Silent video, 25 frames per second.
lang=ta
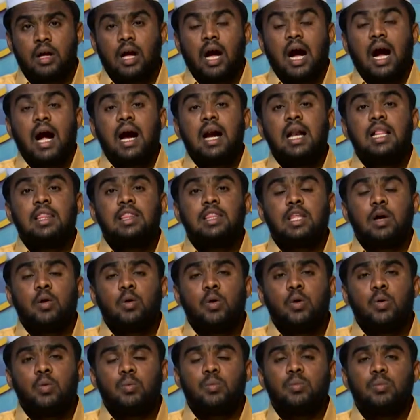அடுத்த
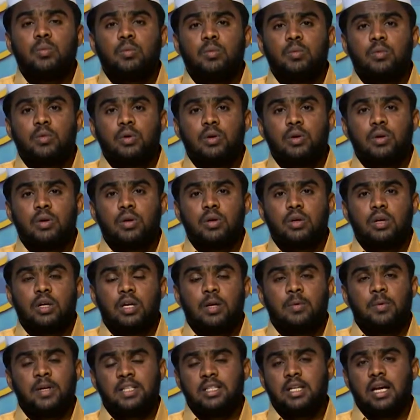ஒரு
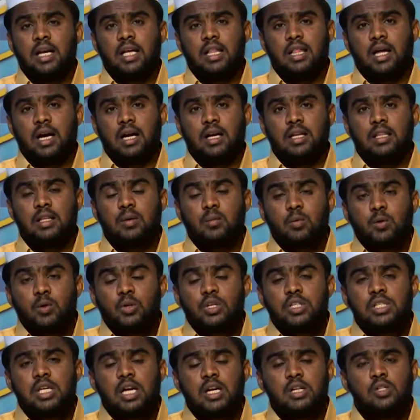நிபந்தனை தான் இந்த
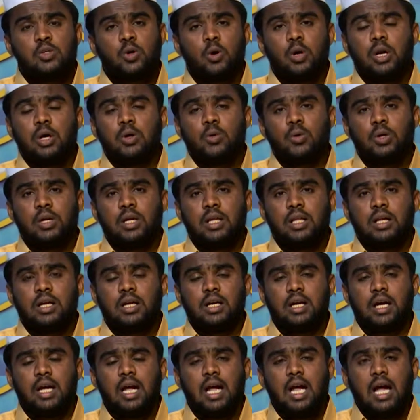மோஜிசா என்று
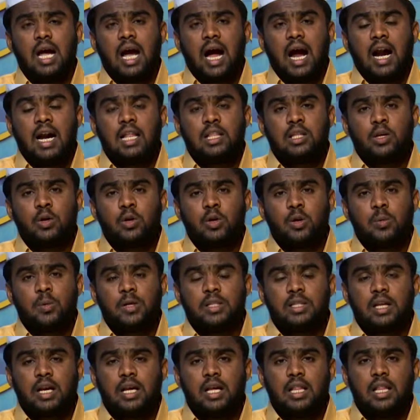சொல்லக்கூடியதுக்கு அடுத்த ஒரு
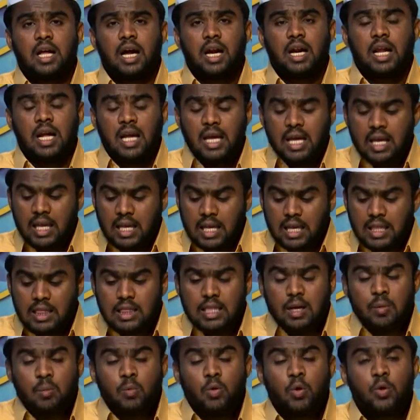நிபந்தனை தான்
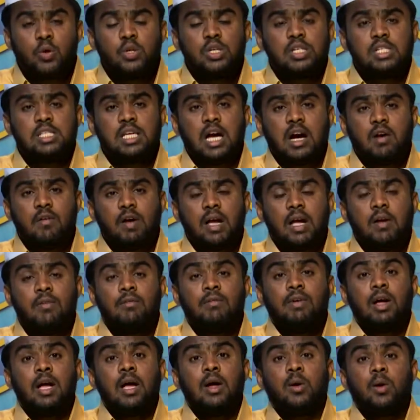இந்த மோஜிசாவை
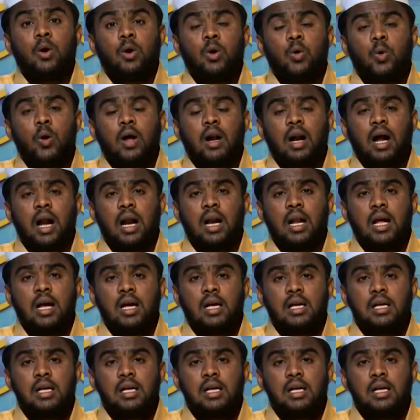வேறொருவரால்